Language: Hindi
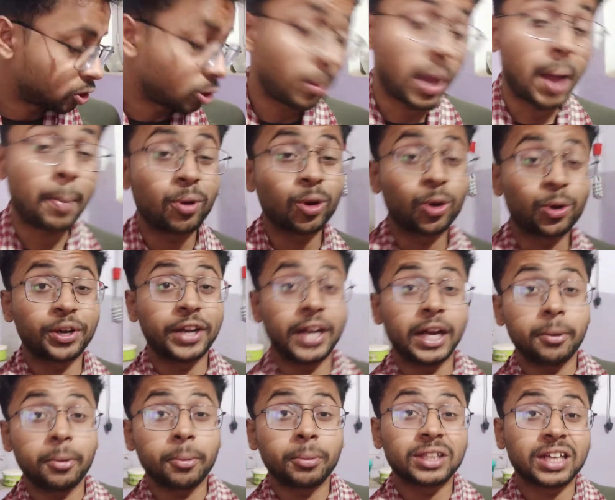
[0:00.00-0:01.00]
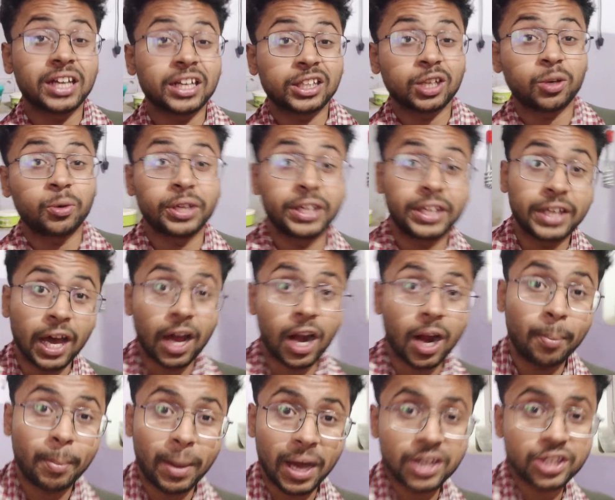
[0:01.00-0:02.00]
तो मैं आप लोग को डेट भी बता देता हूँ
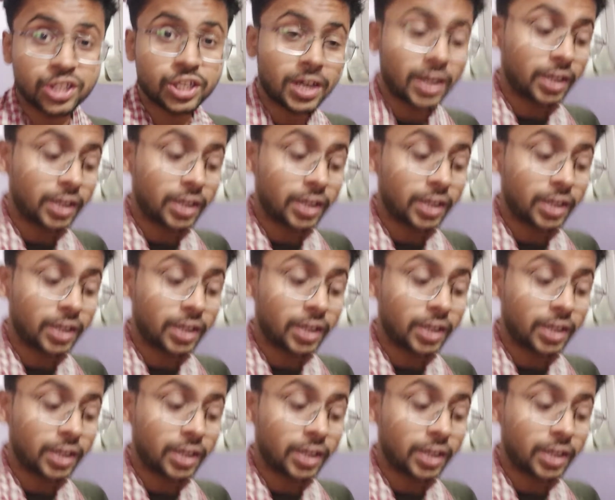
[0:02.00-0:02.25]
11 मार्च है